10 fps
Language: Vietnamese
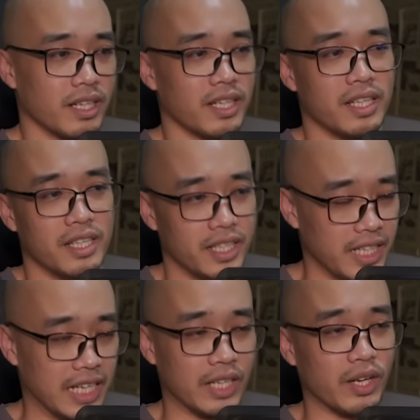Liễu Ngạn
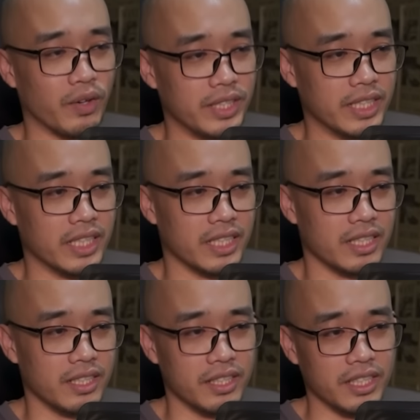không nói gì, vẻ
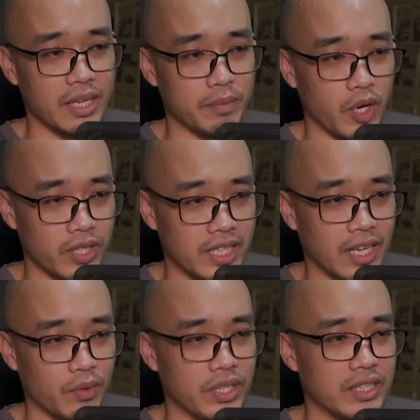mặt cùng ánh mắt yên
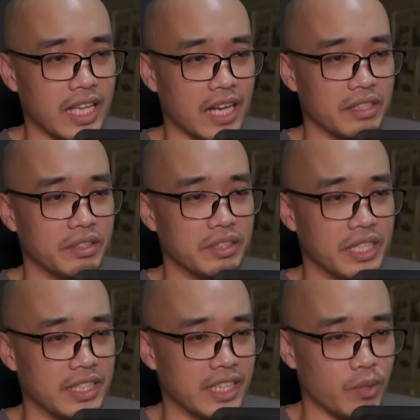tĩnh.
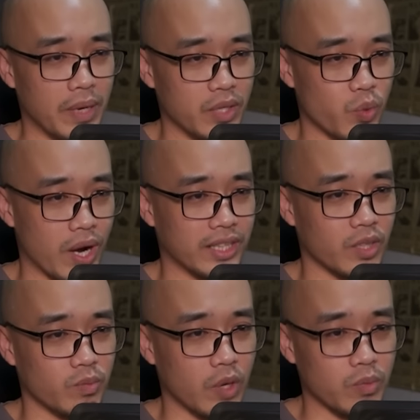Trái lại nét mặt nữ
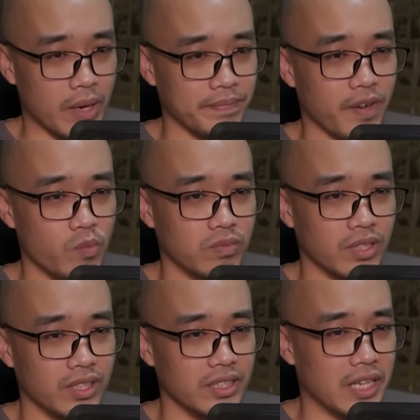tử áo đỏ lại hiện
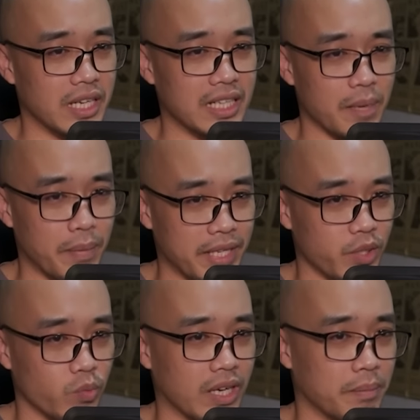ra vẻ tức giận,
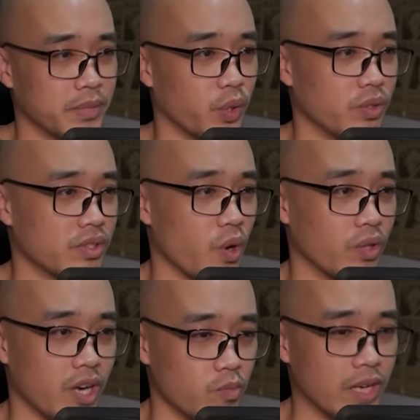nhưng mà nàng
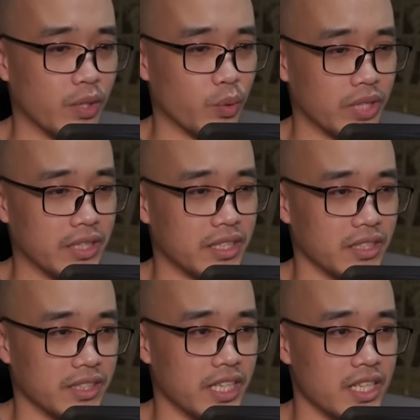liếc nhìn họ Liễu
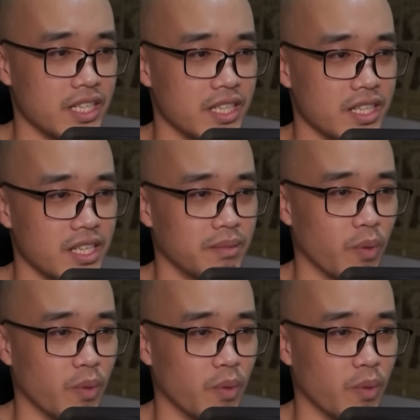cũng không nói gì.